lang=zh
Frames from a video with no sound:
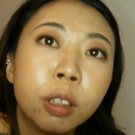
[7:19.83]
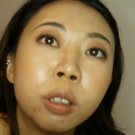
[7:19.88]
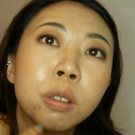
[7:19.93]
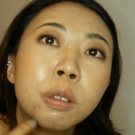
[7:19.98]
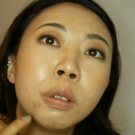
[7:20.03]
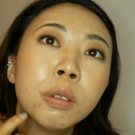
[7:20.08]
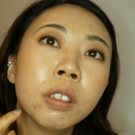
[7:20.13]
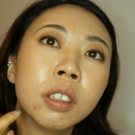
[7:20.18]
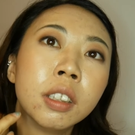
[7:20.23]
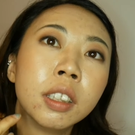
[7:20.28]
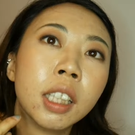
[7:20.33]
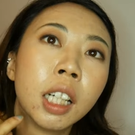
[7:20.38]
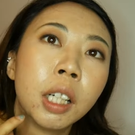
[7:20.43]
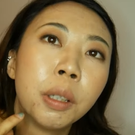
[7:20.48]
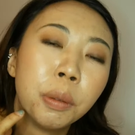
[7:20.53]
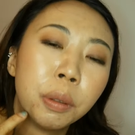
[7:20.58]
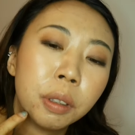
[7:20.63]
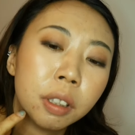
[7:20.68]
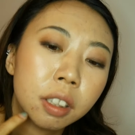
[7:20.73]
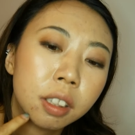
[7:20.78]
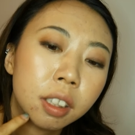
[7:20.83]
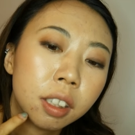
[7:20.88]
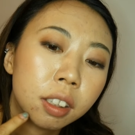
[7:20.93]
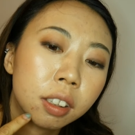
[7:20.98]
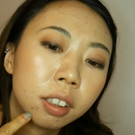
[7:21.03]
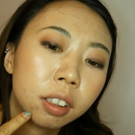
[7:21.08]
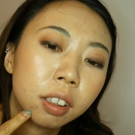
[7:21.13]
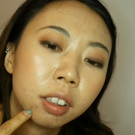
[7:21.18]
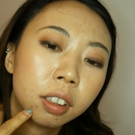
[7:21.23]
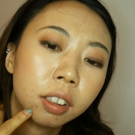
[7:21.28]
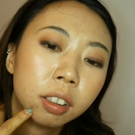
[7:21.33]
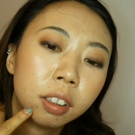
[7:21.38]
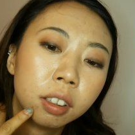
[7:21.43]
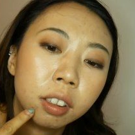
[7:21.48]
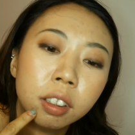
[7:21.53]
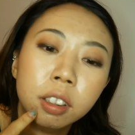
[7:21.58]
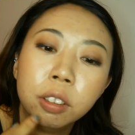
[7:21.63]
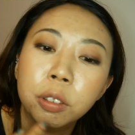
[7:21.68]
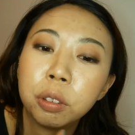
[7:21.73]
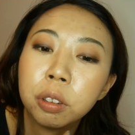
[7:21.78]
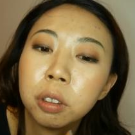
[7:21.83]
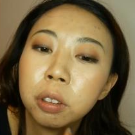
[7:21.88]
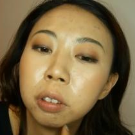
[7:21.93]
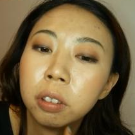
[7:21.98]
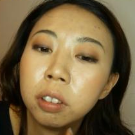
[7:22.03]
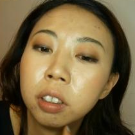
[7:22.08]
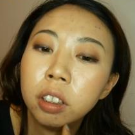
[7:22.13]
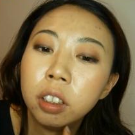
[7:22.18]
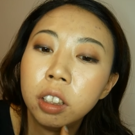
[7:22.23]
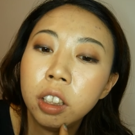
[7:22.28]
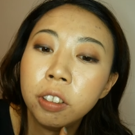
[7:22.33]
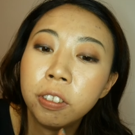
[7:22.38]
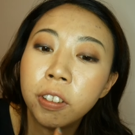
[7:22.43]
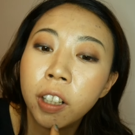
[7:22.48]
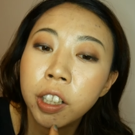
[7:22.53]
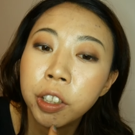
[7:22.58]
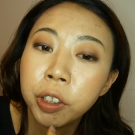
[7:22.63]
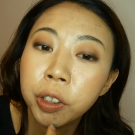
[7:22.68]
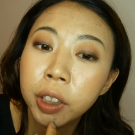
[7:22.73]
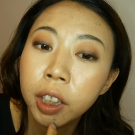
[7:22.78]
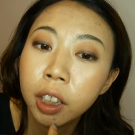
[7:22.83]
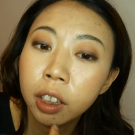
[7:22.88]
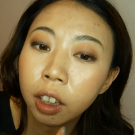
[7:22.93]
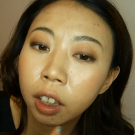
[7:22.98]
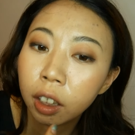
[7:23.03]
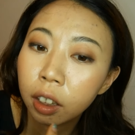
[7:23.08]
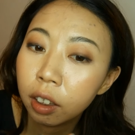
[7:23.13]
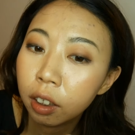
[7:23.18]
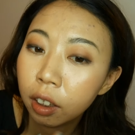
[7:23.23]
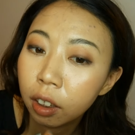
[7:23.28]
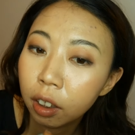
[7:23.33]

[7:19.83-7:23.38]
除了像我这个有痘痘的地方有一点点，